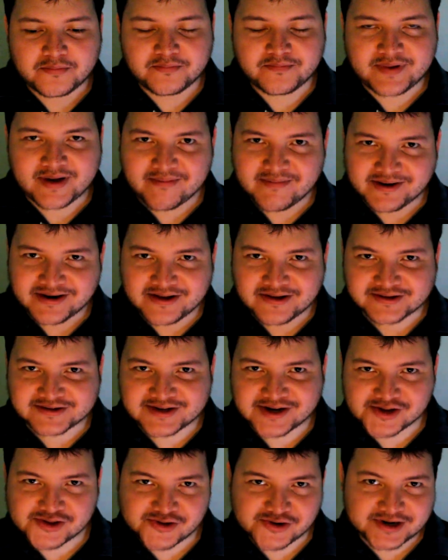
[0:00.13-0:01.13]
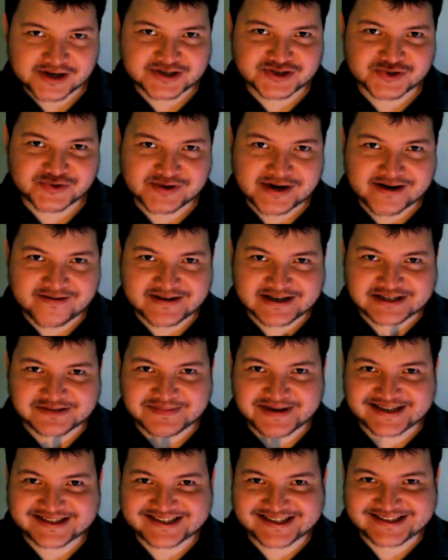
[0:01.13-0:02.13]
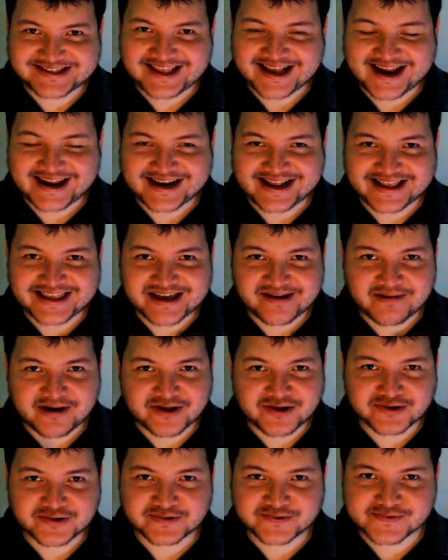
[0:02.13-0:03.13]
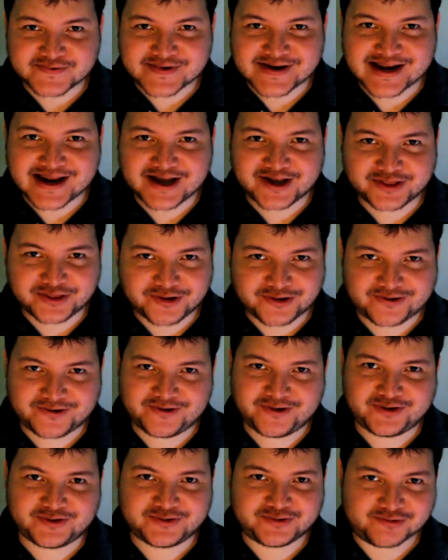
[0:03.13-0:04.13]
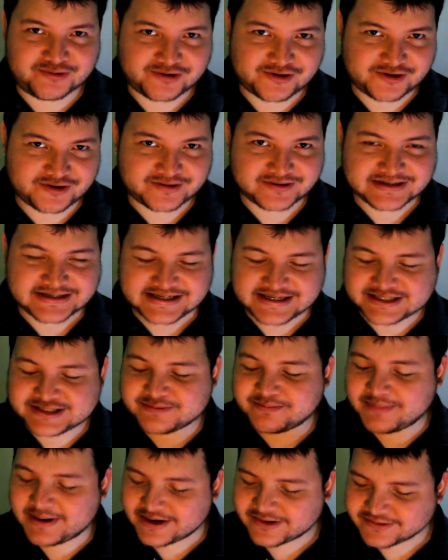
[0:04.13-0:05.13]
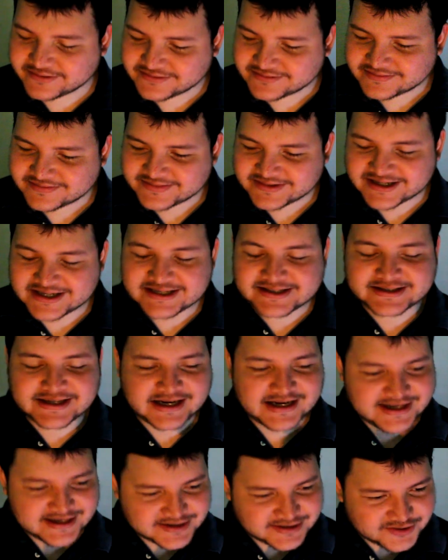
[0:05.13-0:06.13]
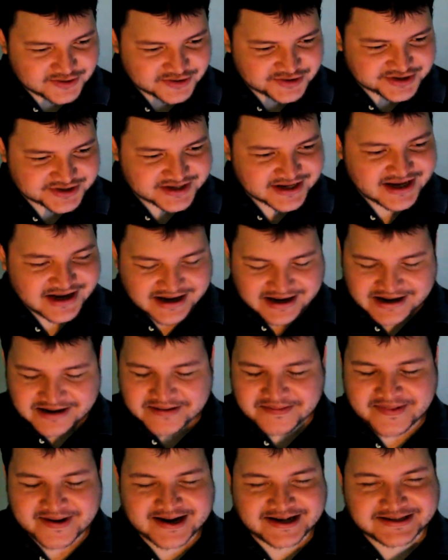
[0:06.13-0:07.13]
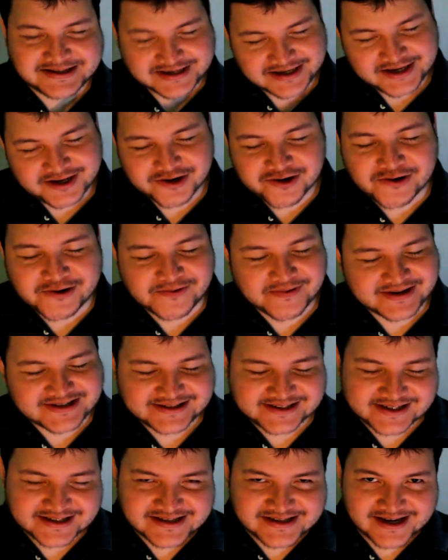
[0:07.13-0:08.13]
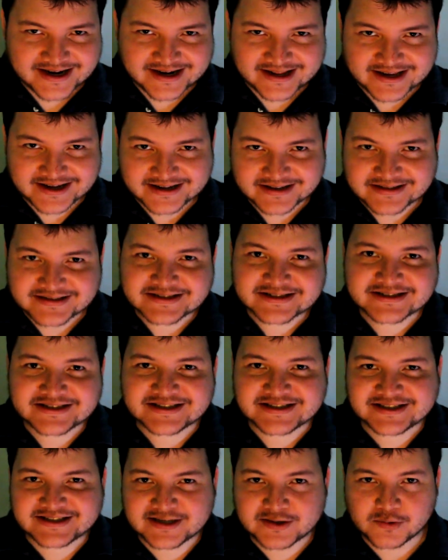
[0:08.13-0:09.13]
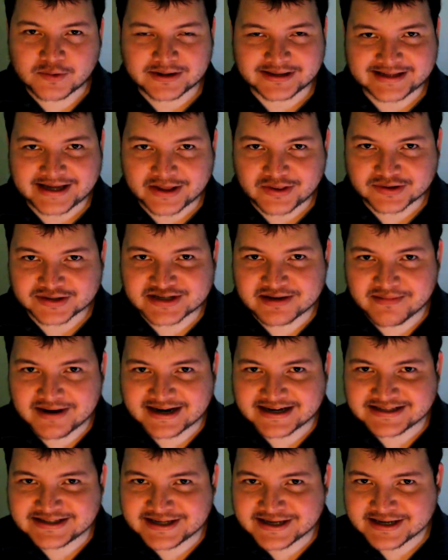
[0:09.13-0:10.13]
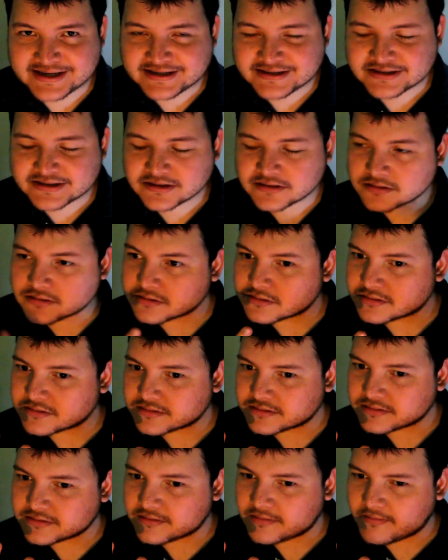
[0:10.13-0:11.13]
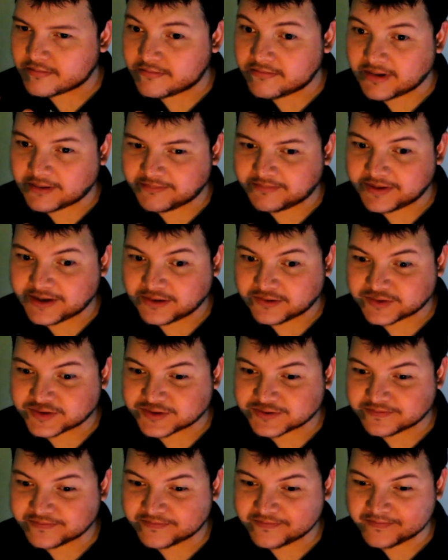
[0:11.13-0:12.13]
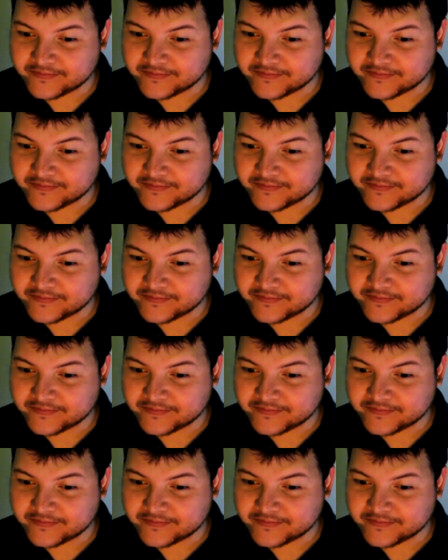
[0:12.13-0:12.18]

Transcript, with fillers: Bienvenidos lectores una vez más a este canal llamado Un Lector Nocturno. Espero que estén listos para seguir con nuestra serie 52 semanas de vampiros.